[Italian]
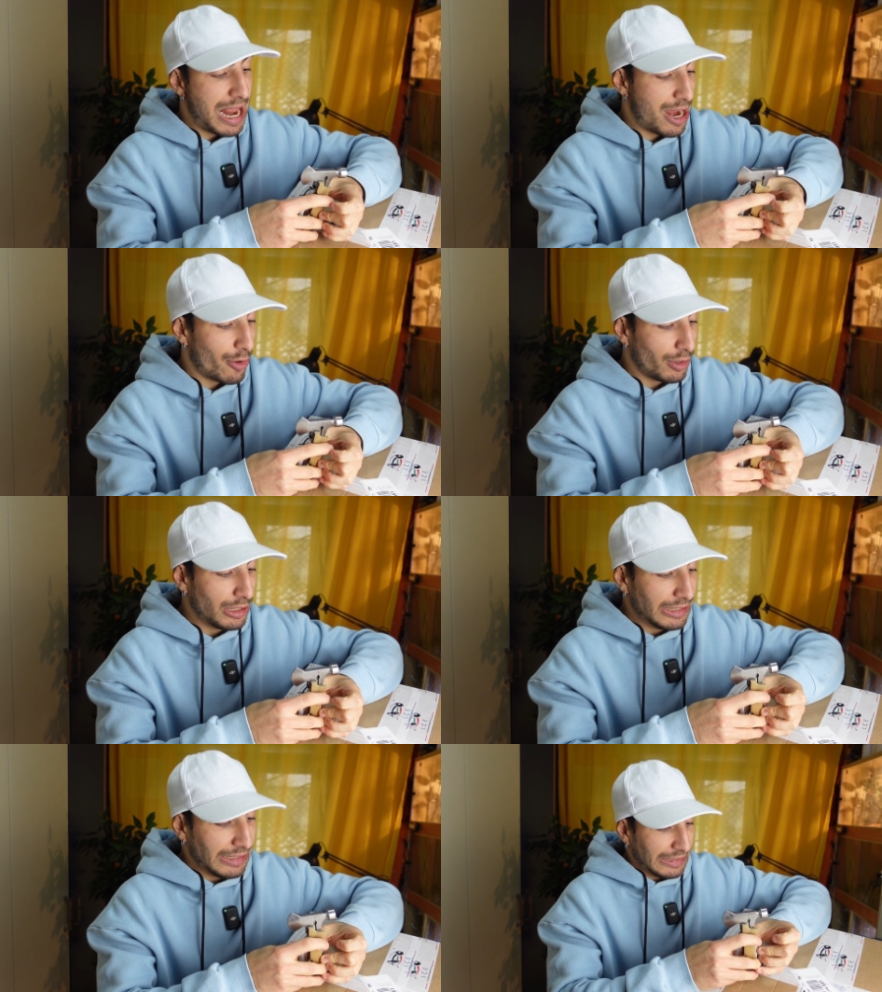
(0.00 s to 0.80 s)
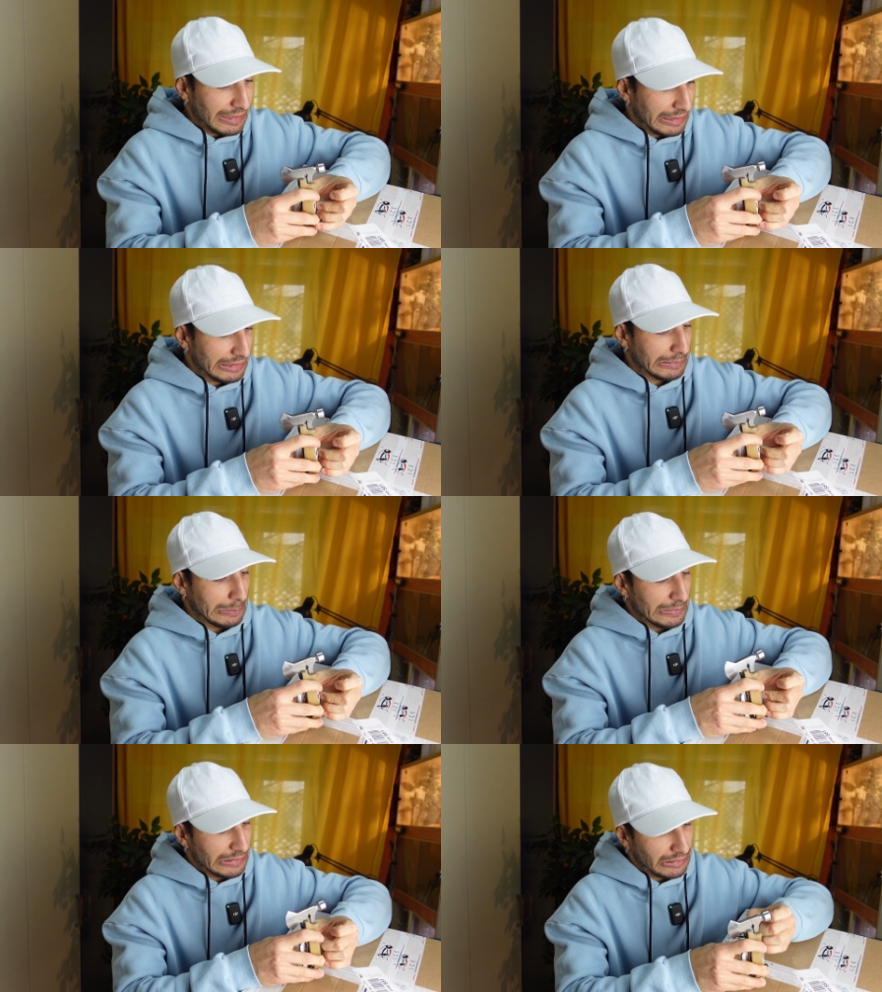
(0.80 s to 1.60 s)
leo e
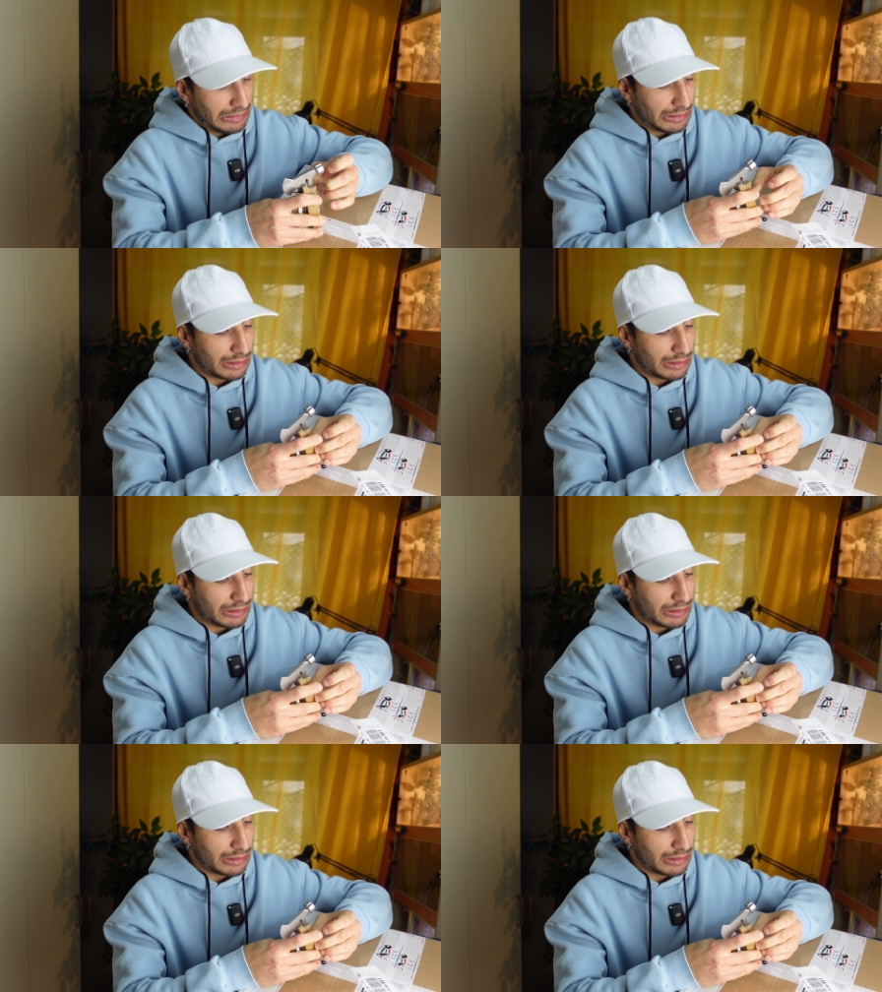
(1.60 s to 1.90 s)
uh,